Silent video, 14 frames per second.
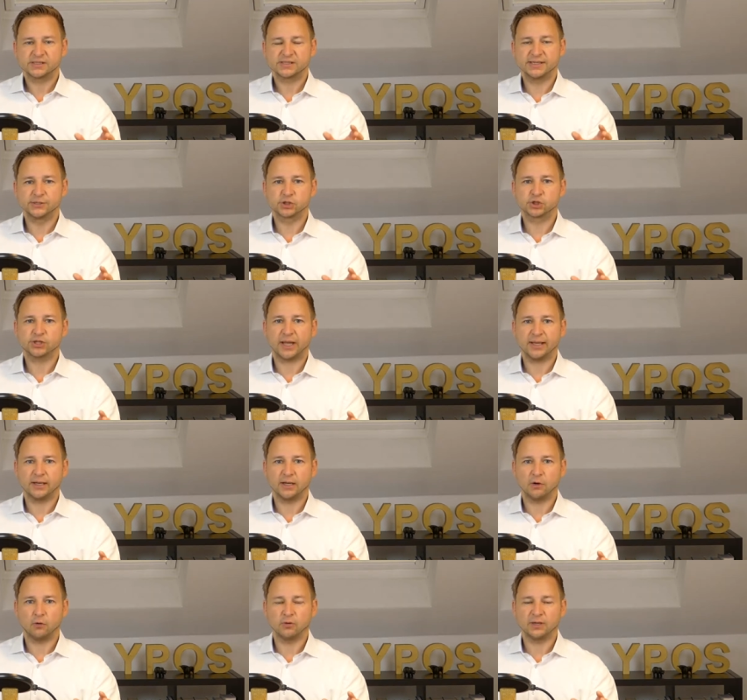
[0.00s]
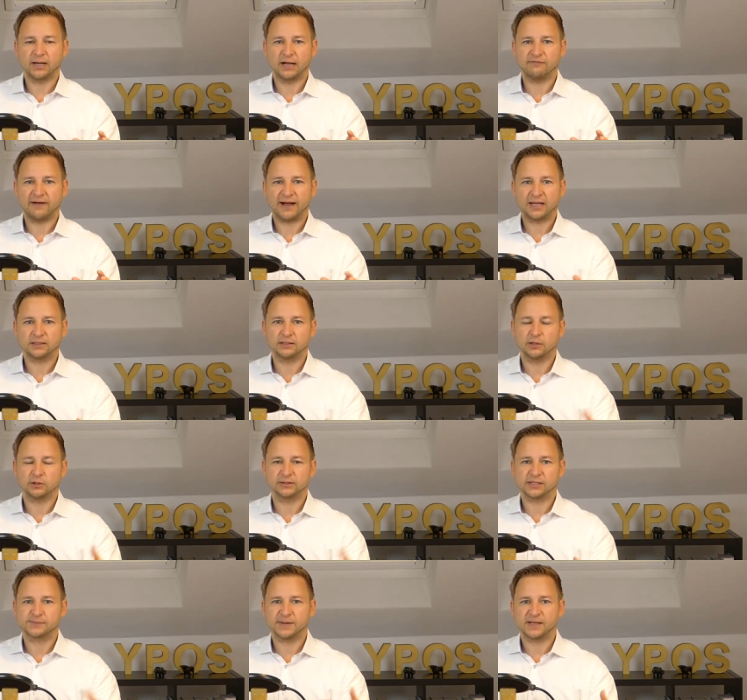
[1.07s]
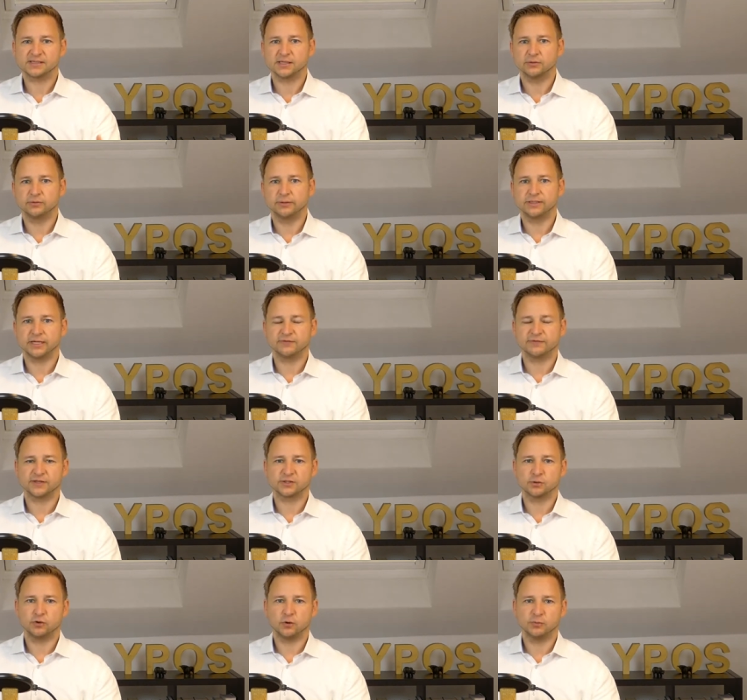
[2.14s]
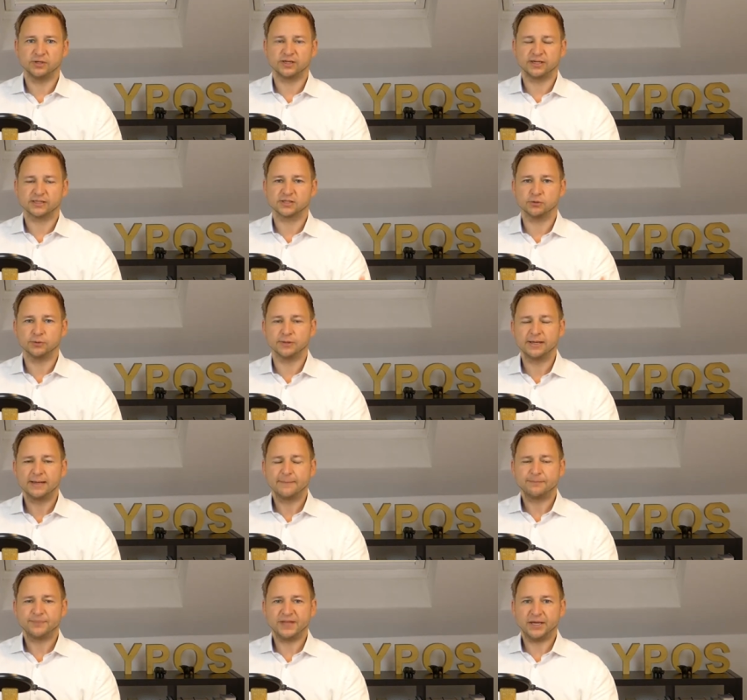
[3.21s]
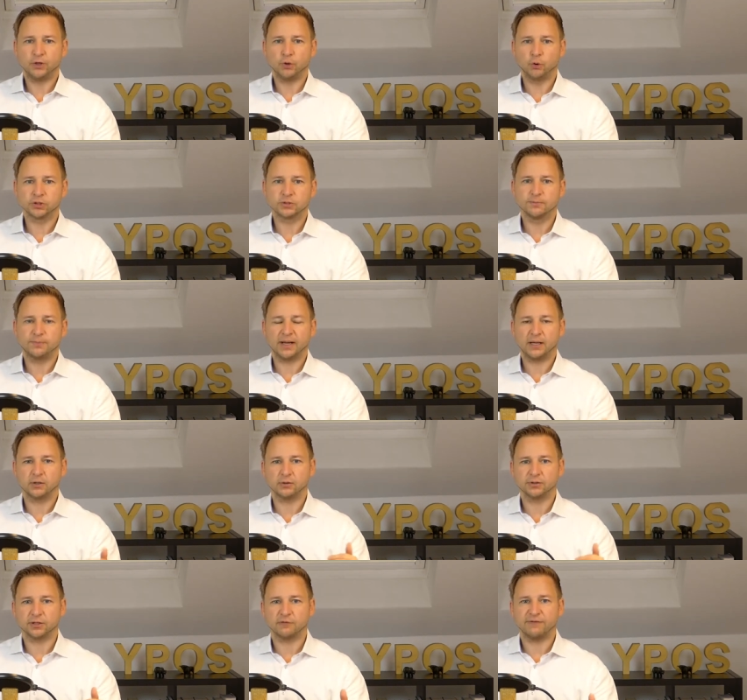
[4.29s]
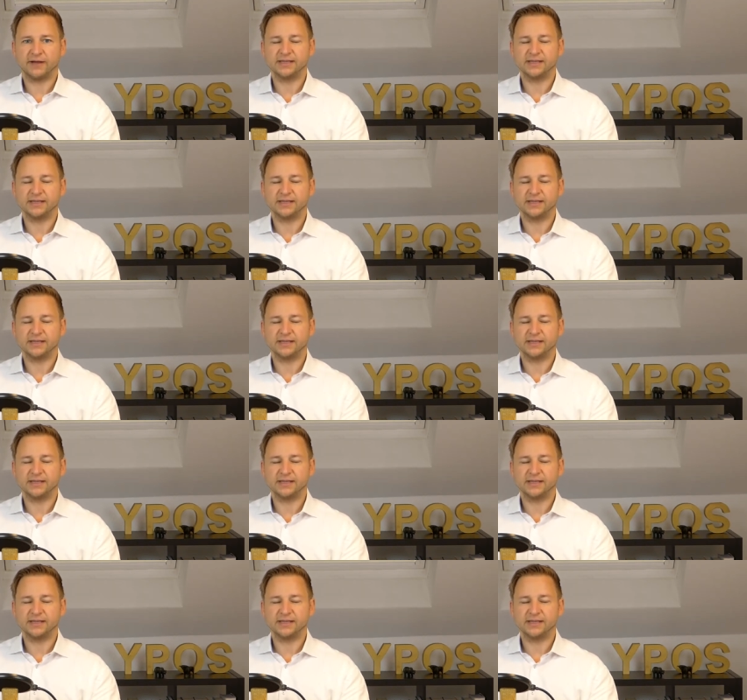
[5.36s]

Zinssteigerungen erwartet. Auch das passt natürlich etwas zur Kommunikation der Notenbank und auch